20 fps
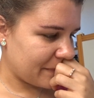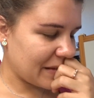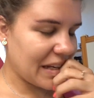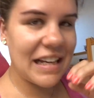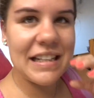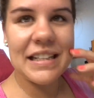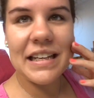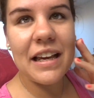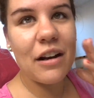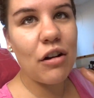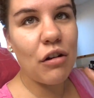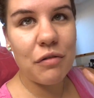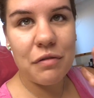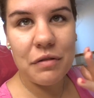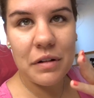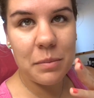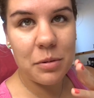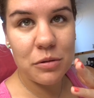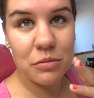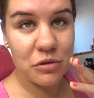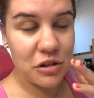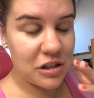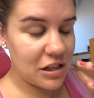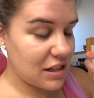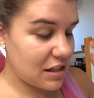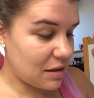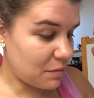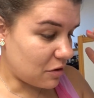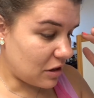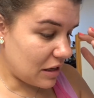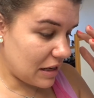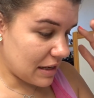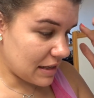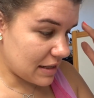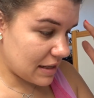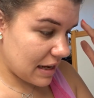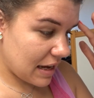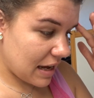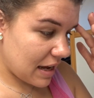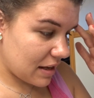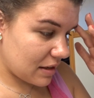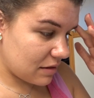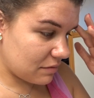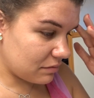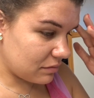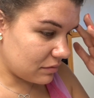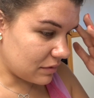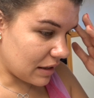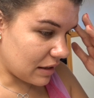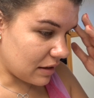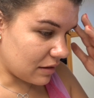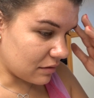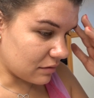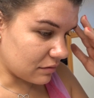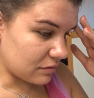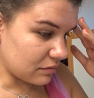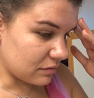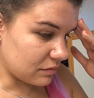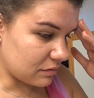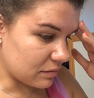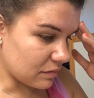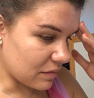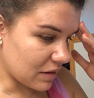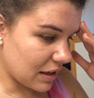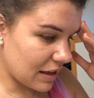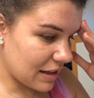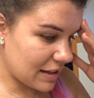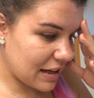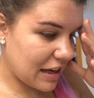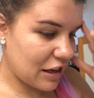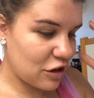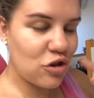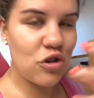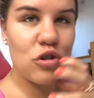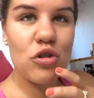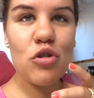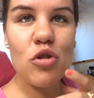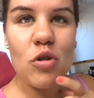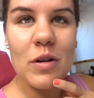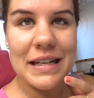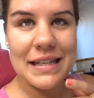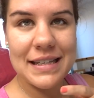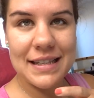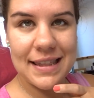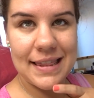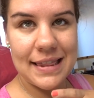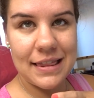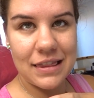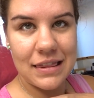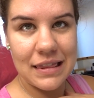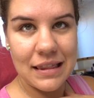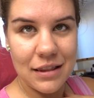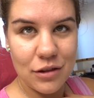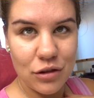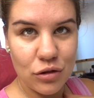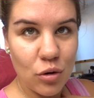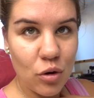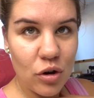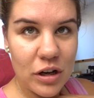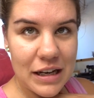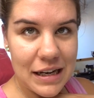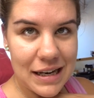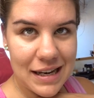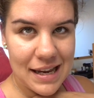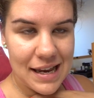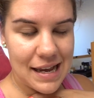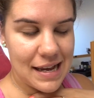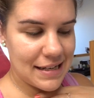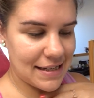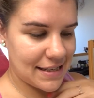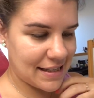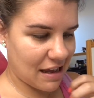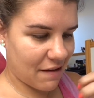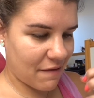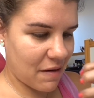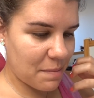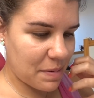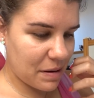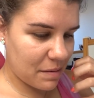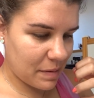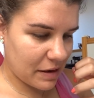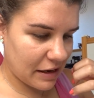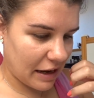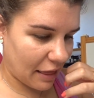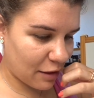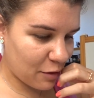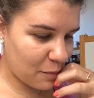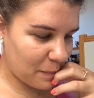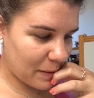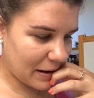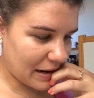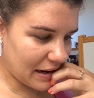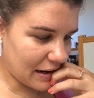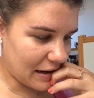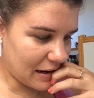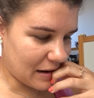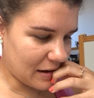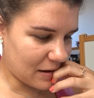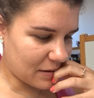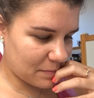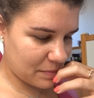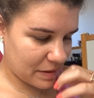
Es que lo flipo muchísimo y es que, mm, es que yo no estoy ni estaba preparado para,